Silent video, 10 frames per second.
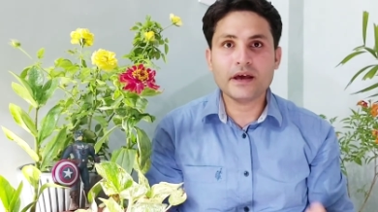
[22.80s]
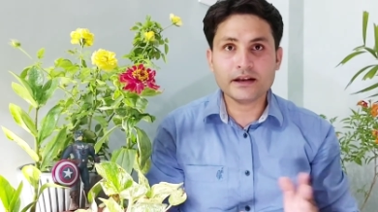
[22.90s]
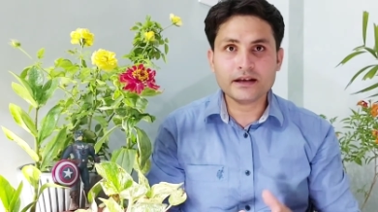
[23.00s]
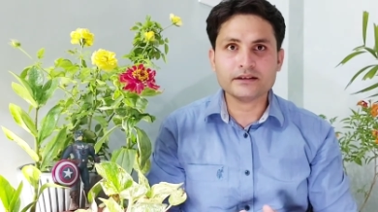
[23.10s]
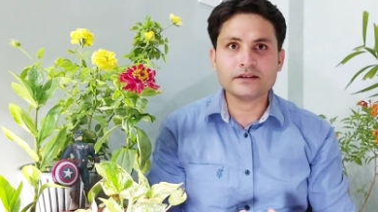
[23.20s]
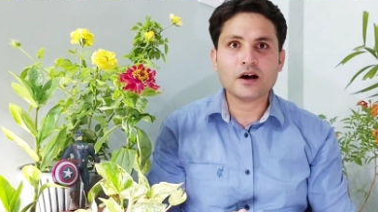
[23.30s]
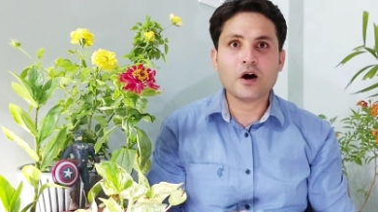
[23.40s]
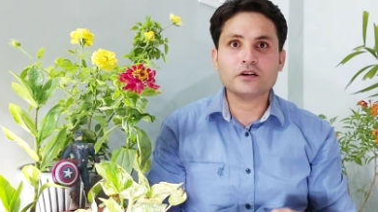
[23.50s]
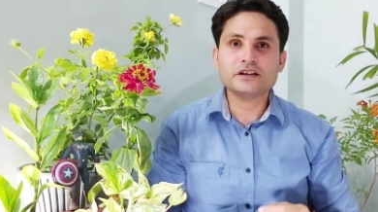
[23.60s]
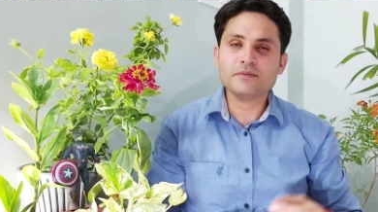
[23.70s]
मेहनत
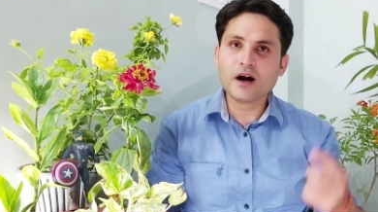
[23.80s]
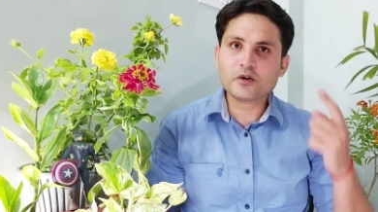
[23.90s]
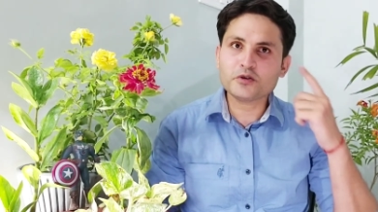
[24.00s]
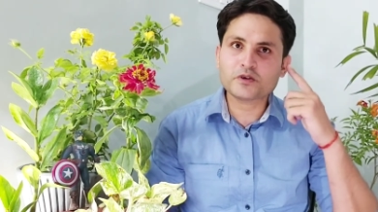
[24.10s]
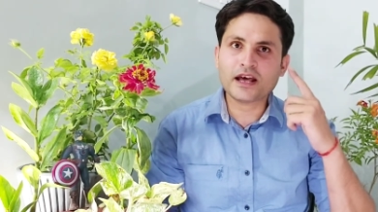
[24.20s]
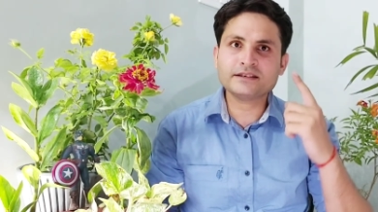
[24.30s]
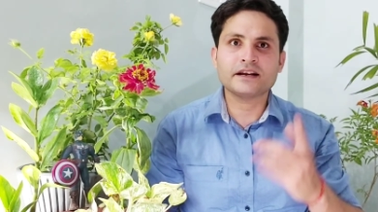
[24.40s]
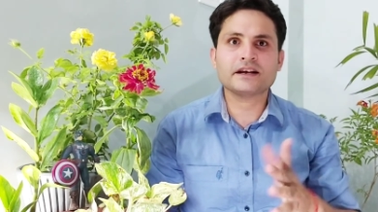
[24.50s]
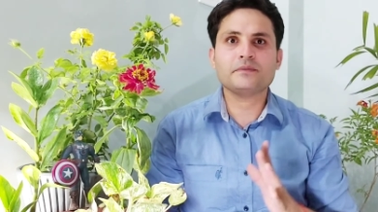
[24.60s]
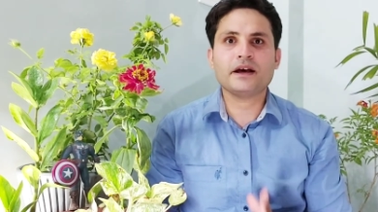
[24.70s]
और दिमाग को यूटिलाइज
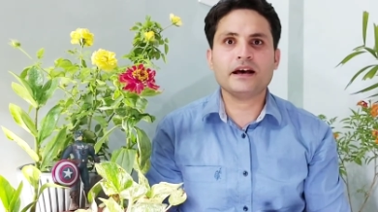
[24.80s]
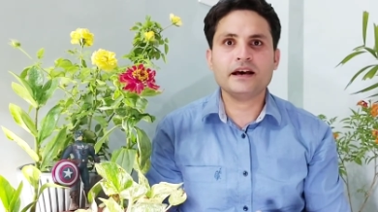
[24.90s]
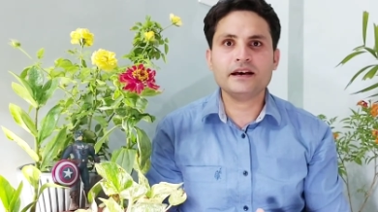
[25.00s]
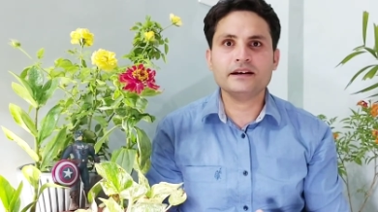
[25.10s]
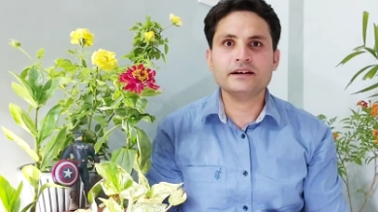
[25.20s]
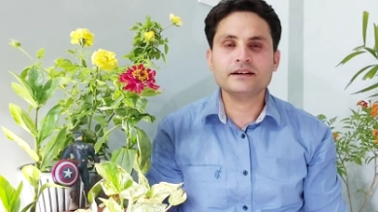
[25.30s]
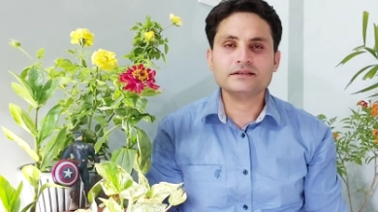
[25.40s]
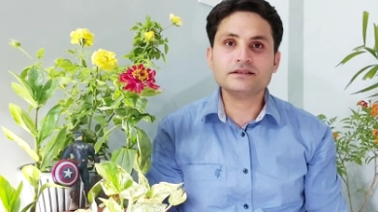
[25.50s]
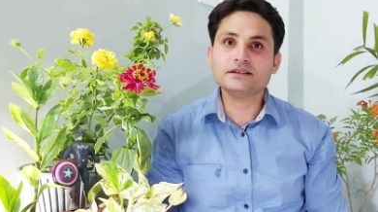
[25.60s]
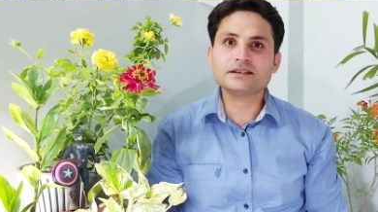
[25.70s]
करके पाया है
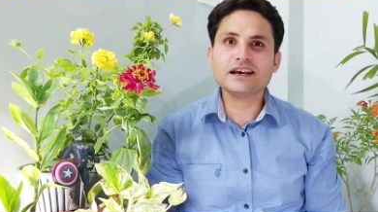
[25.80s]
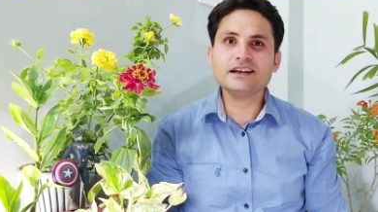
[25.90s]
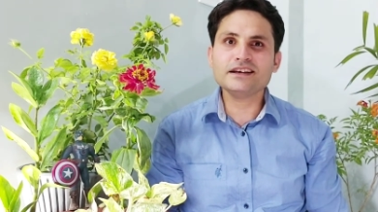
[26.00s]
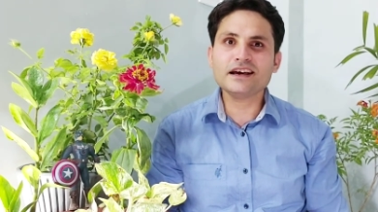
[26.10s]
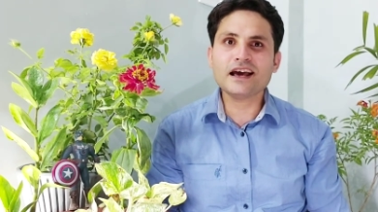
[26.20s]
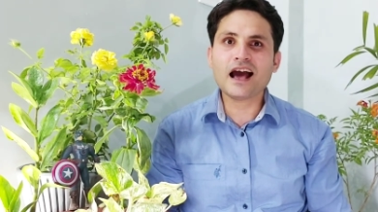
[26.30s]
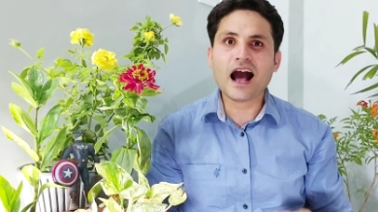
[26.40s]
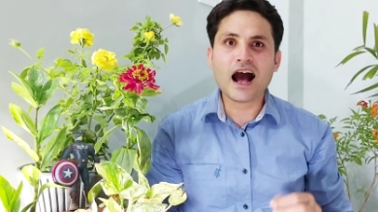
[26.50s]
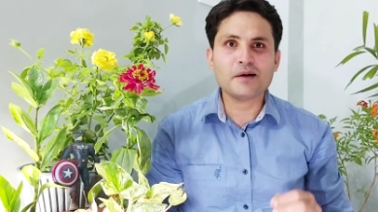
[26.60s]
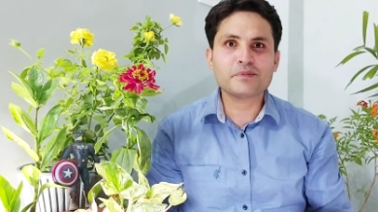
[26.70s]
जिसके लिए
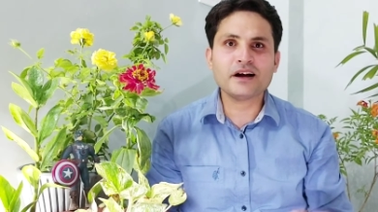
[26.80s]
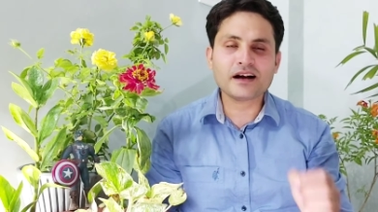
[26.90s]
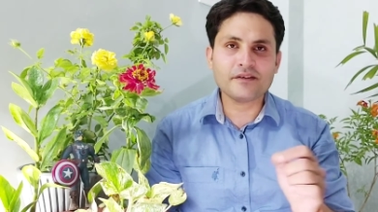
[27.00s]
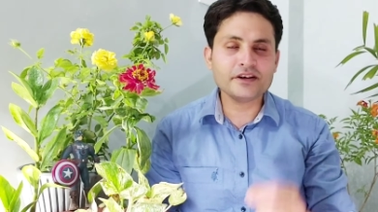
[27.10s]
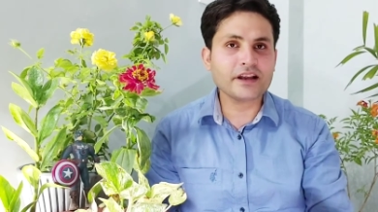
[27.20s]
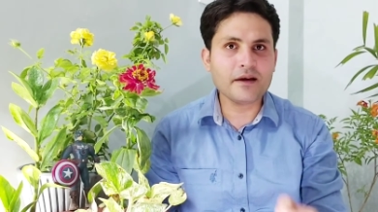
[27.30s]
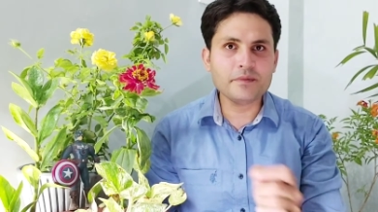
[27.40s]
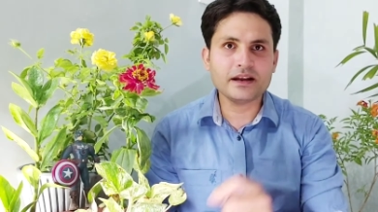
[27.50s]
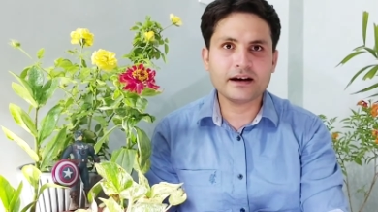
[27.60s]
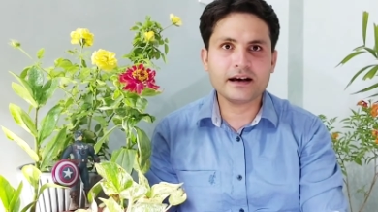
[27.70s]
आपका काफ़ी टाइम
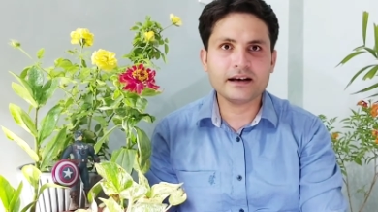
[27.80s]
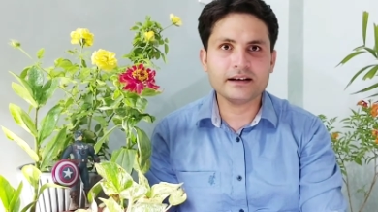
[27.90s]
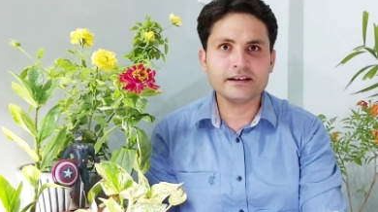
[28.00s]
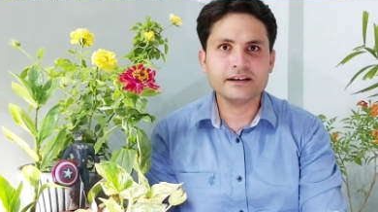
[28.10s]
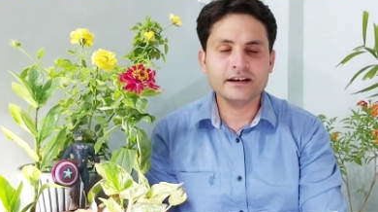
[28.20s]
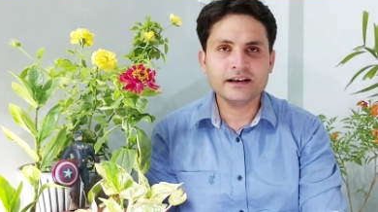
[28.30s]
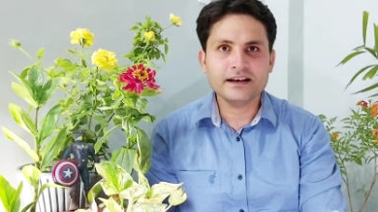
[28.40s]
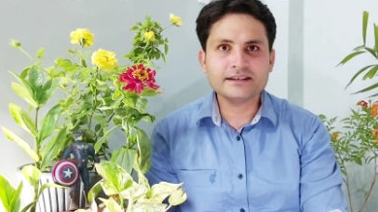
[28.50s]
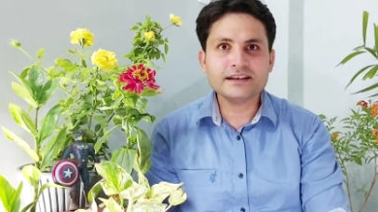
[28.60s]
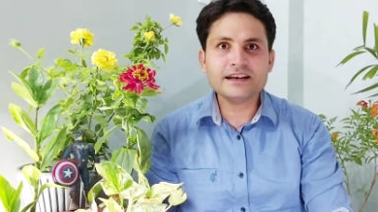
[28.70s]
भी लगा है
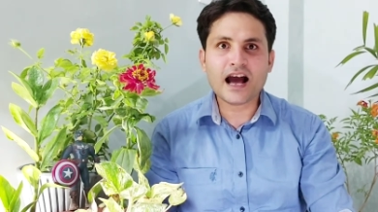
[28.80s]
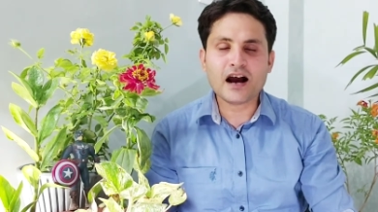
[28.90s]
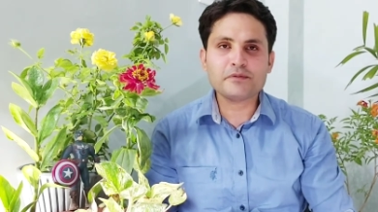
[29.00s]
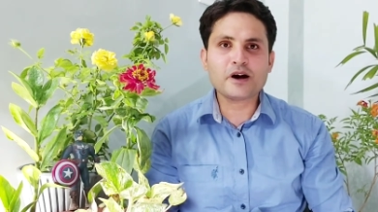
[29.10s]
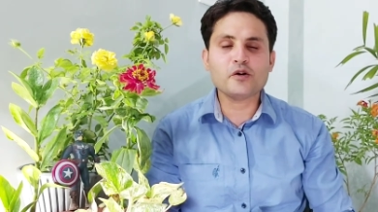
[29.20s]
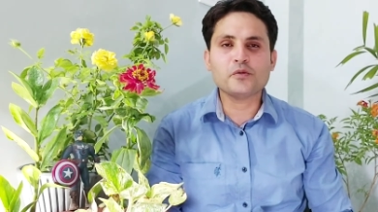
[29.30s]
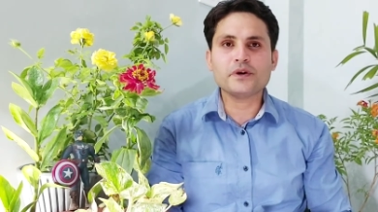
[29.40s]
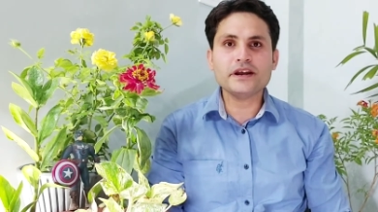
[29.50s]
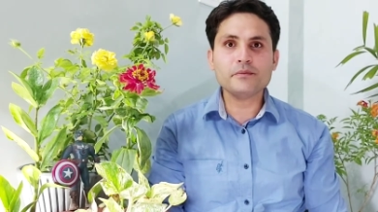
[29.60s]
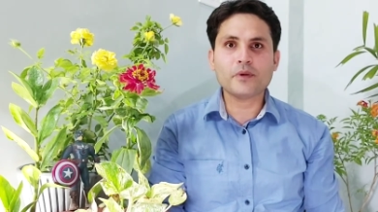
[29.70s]
इसलिए आपका
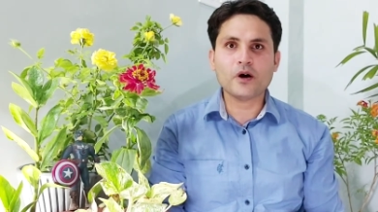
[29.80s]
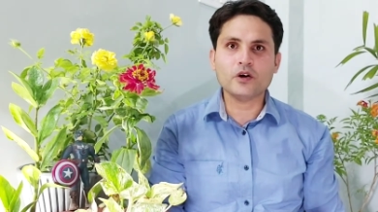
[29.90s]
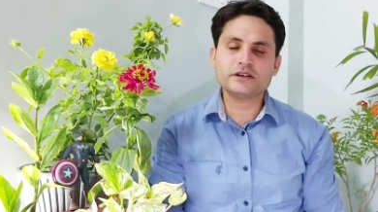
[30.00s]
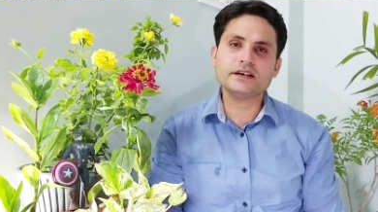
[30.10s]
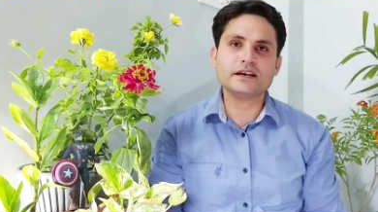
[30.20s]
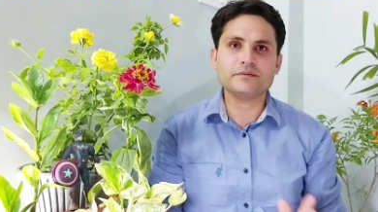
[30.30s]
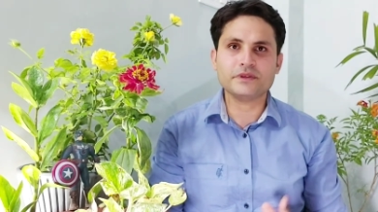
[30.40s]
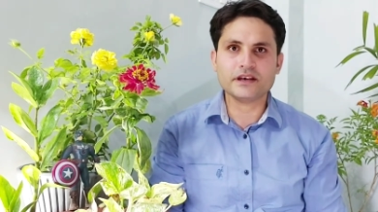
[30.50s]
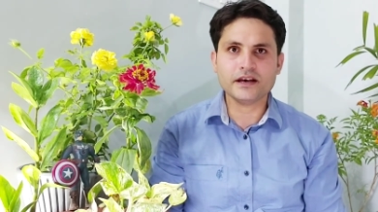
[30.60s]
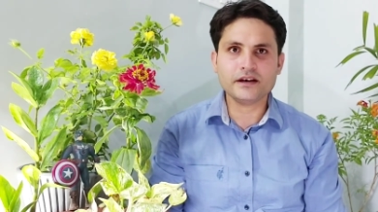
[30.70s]
ओपिनियन बहुत ही
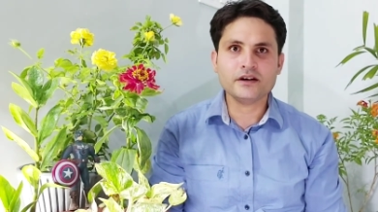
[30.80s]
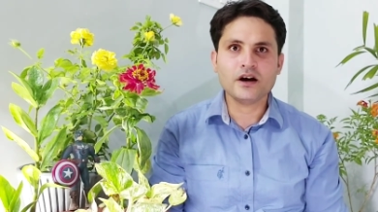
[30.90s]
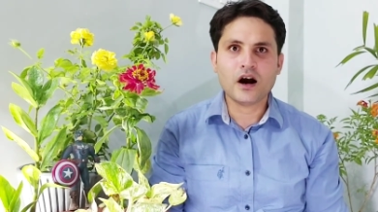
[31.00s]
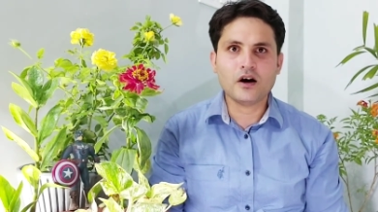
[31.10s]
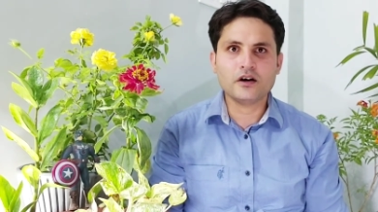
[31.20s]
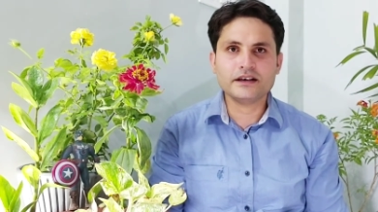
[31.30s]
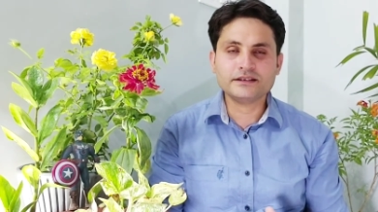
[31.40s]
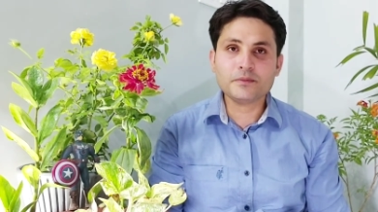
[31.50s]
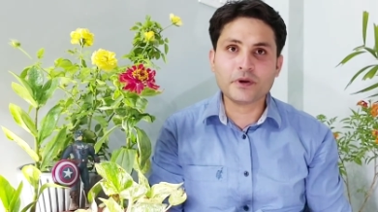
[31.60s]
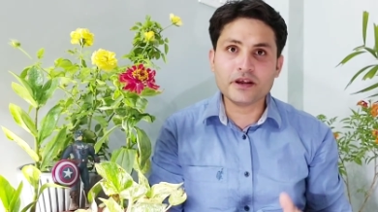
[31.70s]
कीमती है और
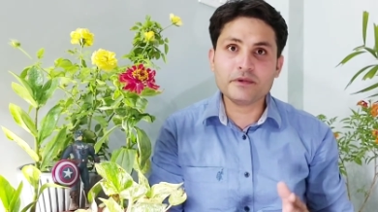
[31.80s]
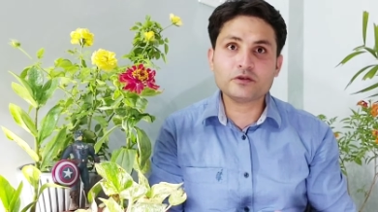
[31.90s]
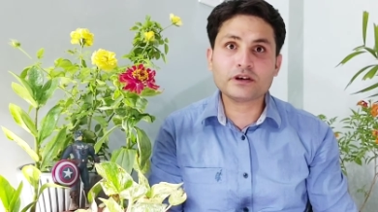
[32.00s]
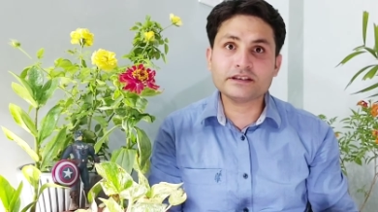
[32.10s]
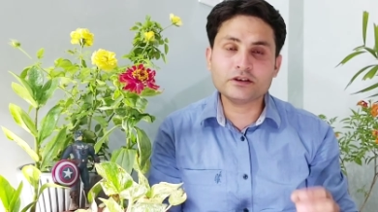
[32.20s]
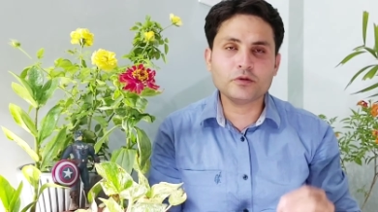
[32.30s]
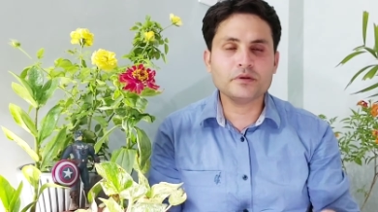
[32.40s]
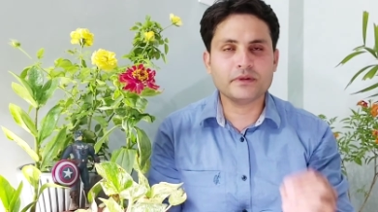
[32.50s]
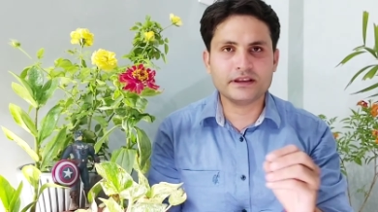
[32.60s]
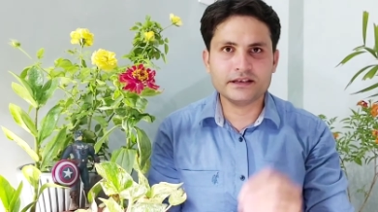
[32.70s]
इसे फ्री में तो किसी को
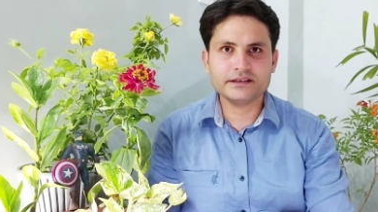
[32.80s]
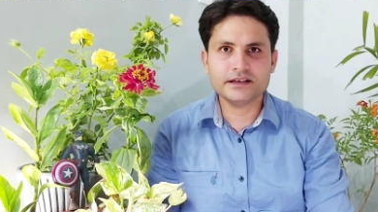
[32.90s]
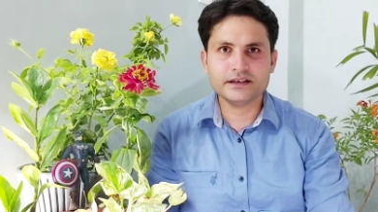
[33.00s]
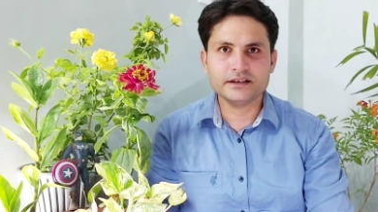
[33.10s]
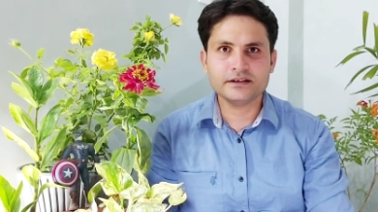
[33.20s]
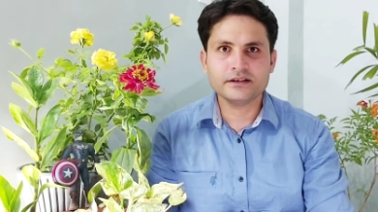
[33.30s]
भी मत दीजिए